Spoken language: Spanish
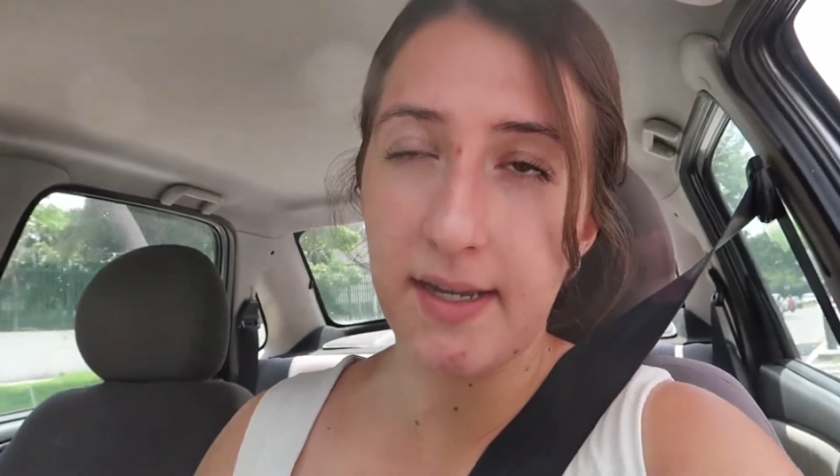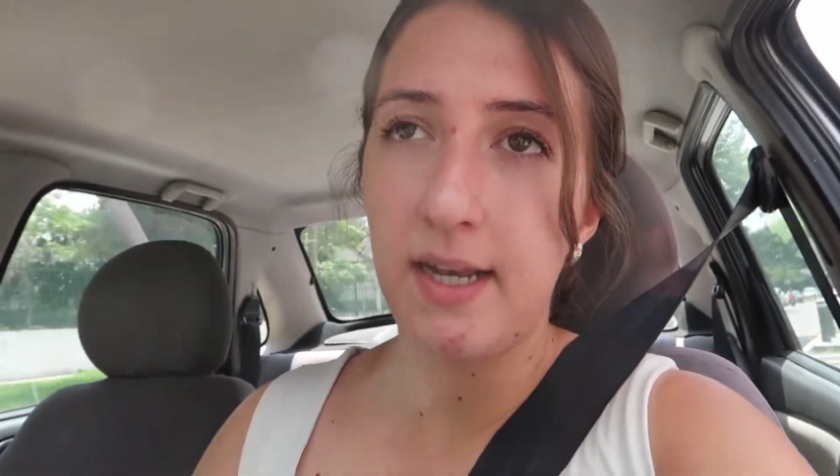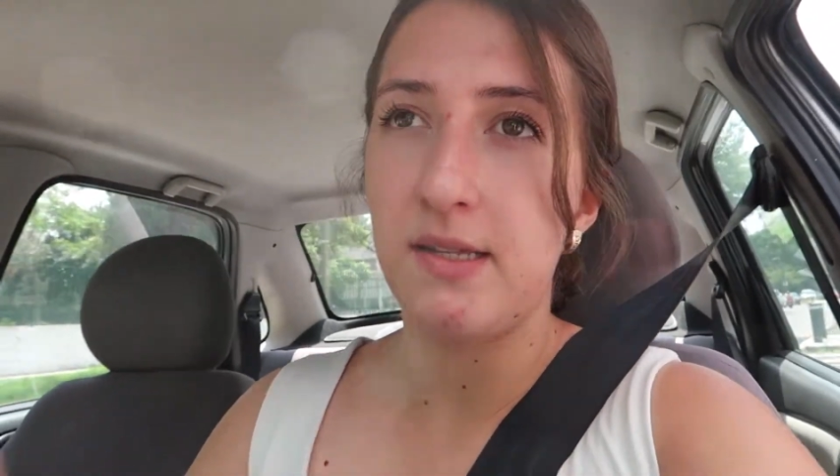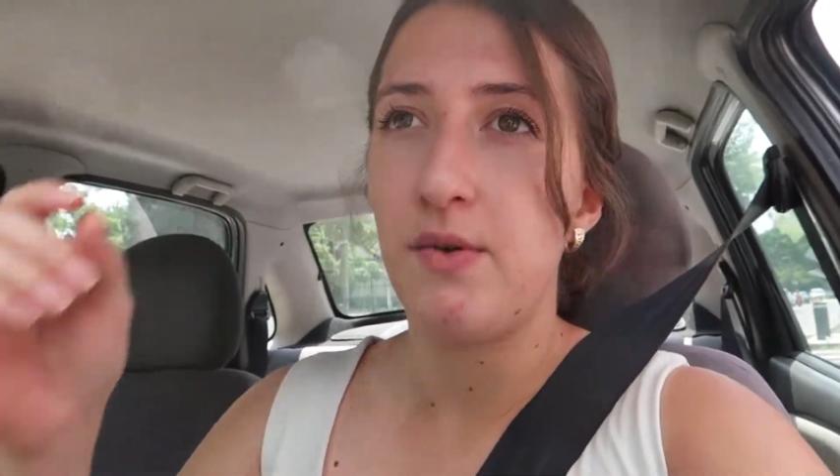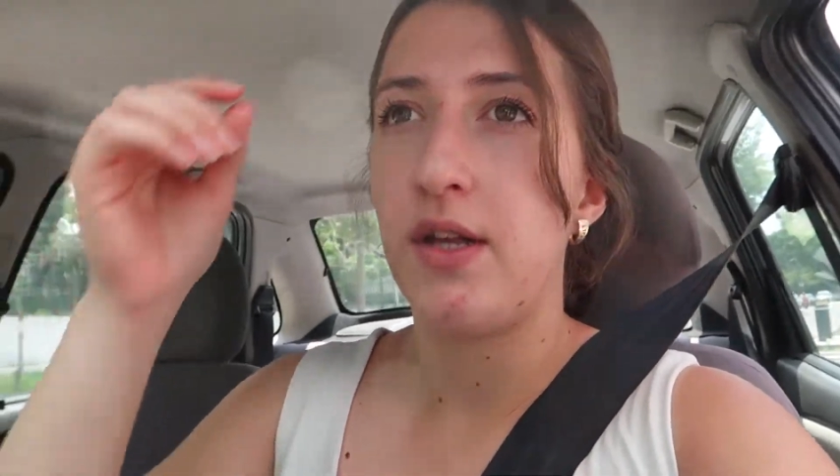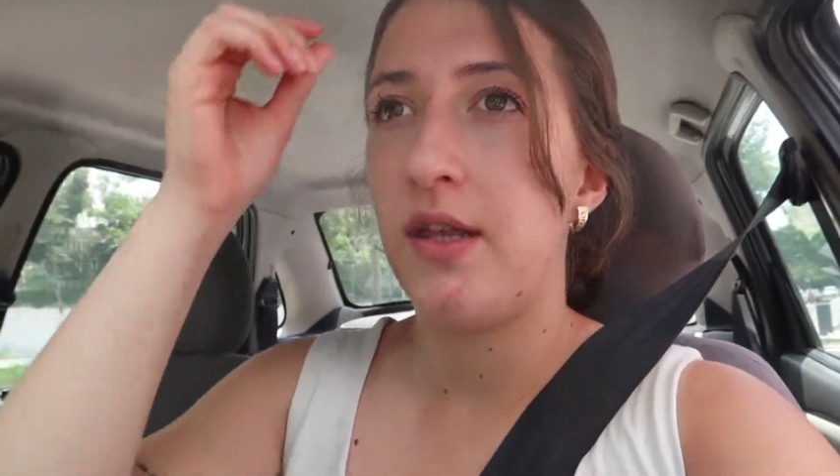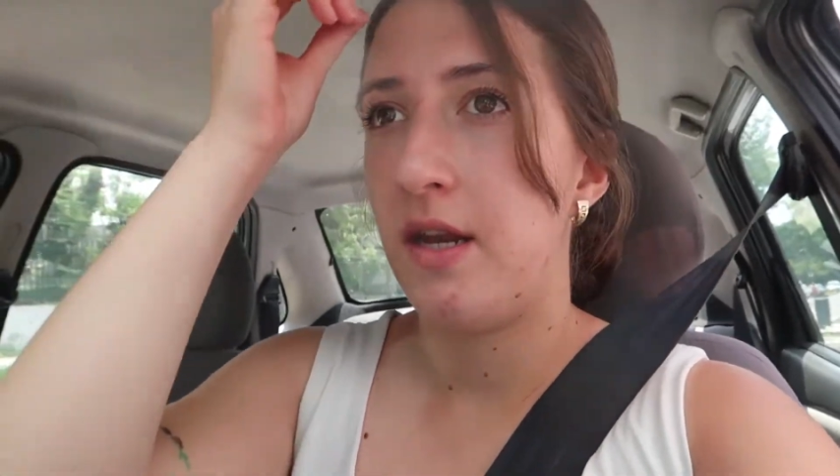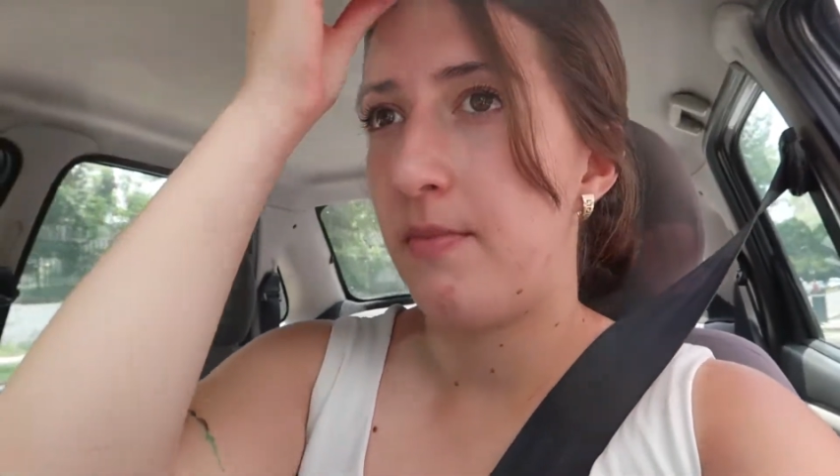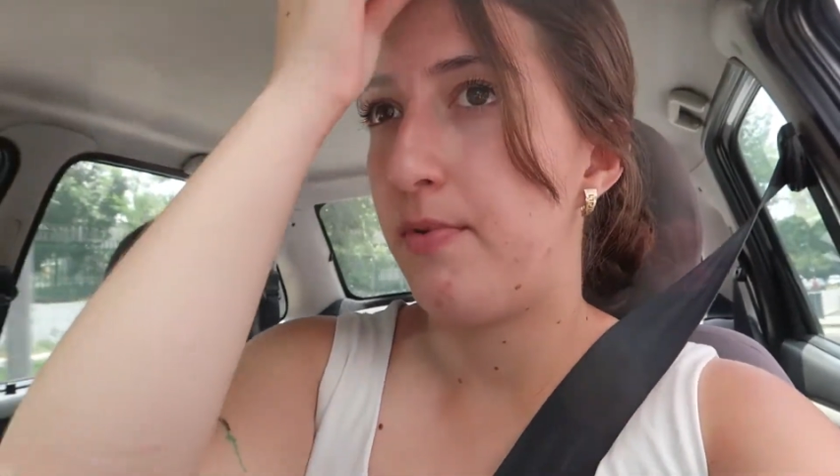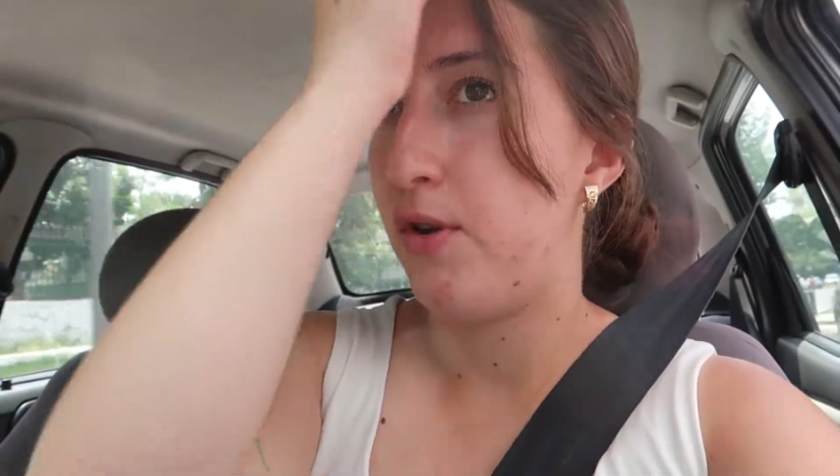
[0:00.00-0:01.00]
que les voy a
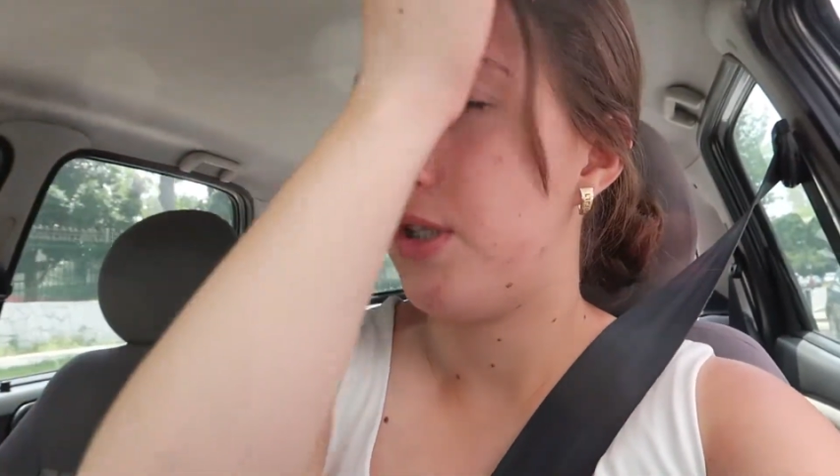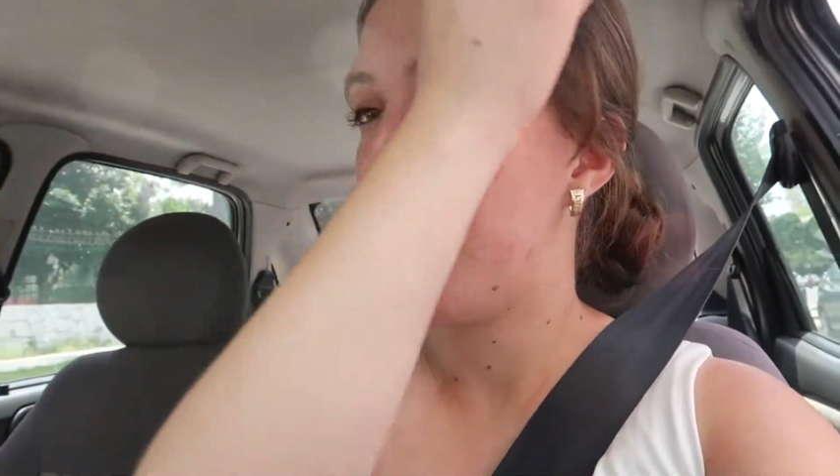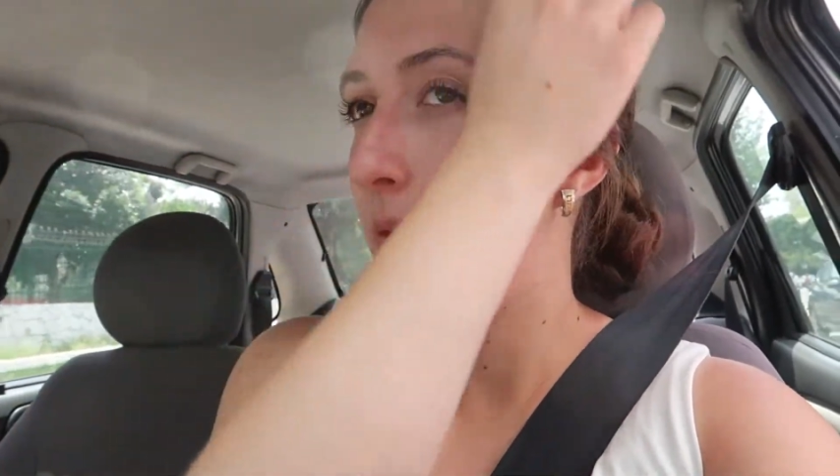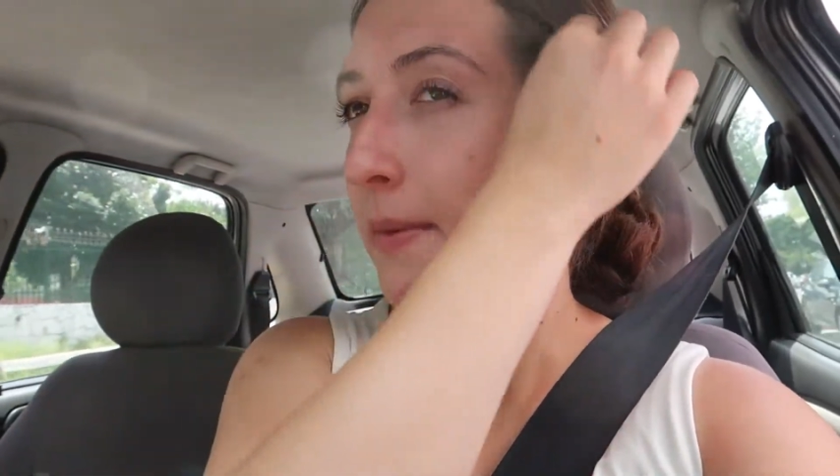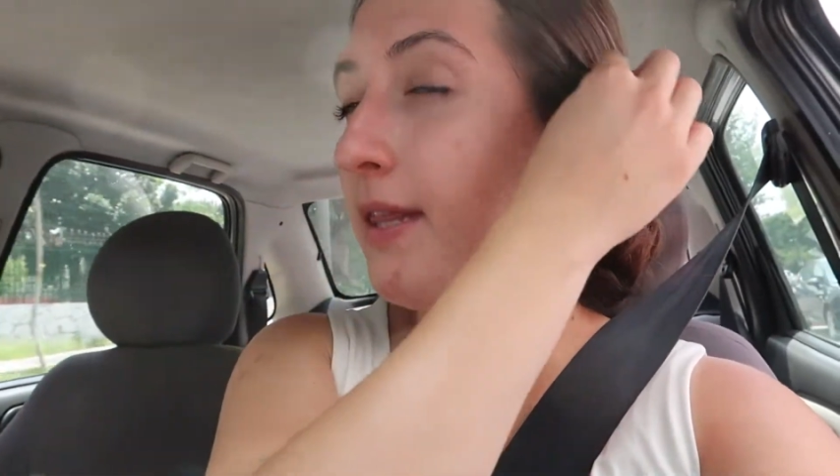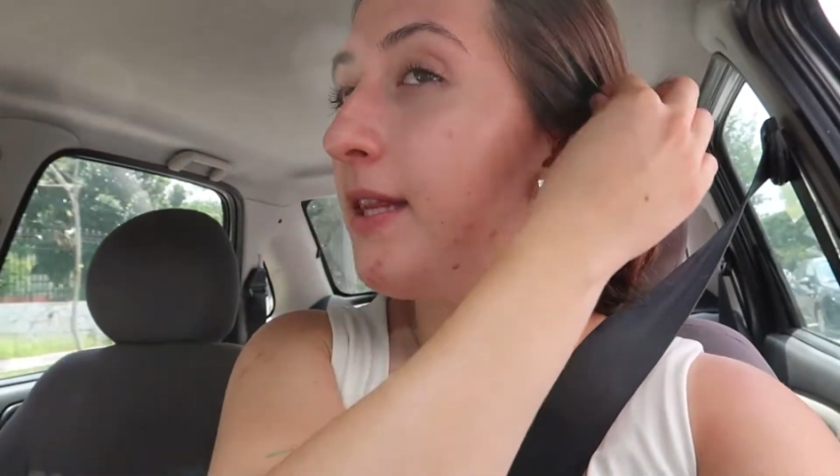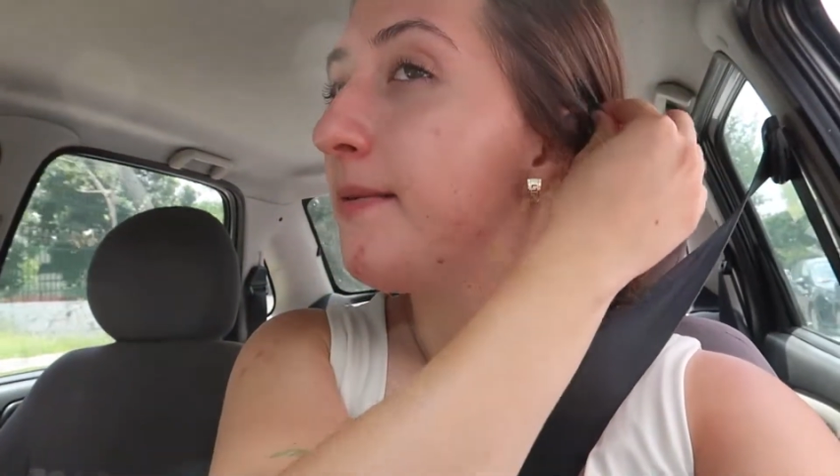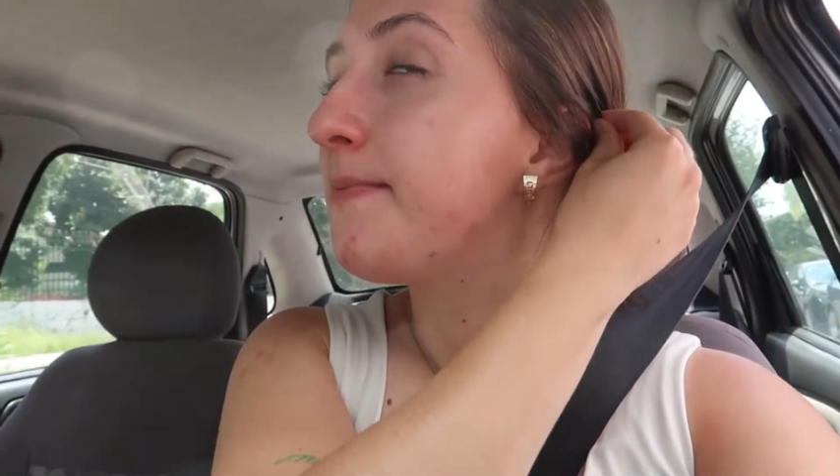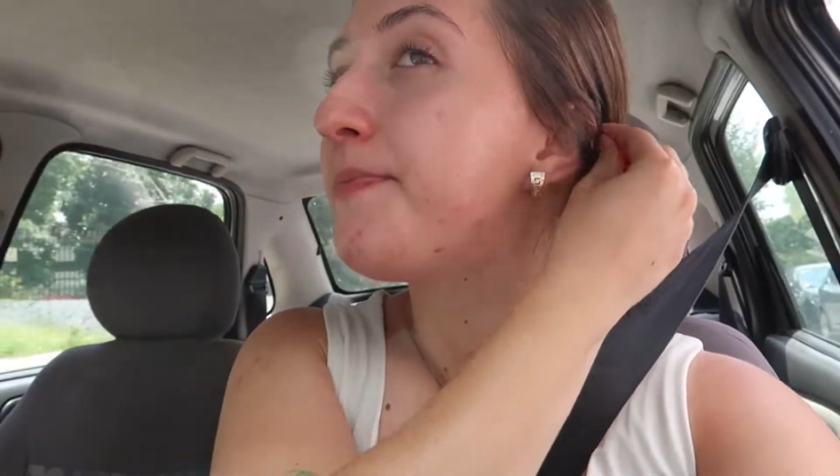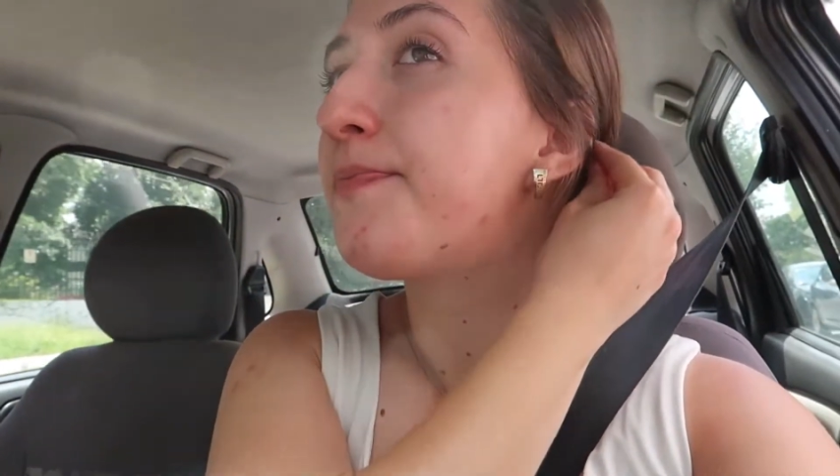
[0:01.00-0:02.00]
tener próximamente.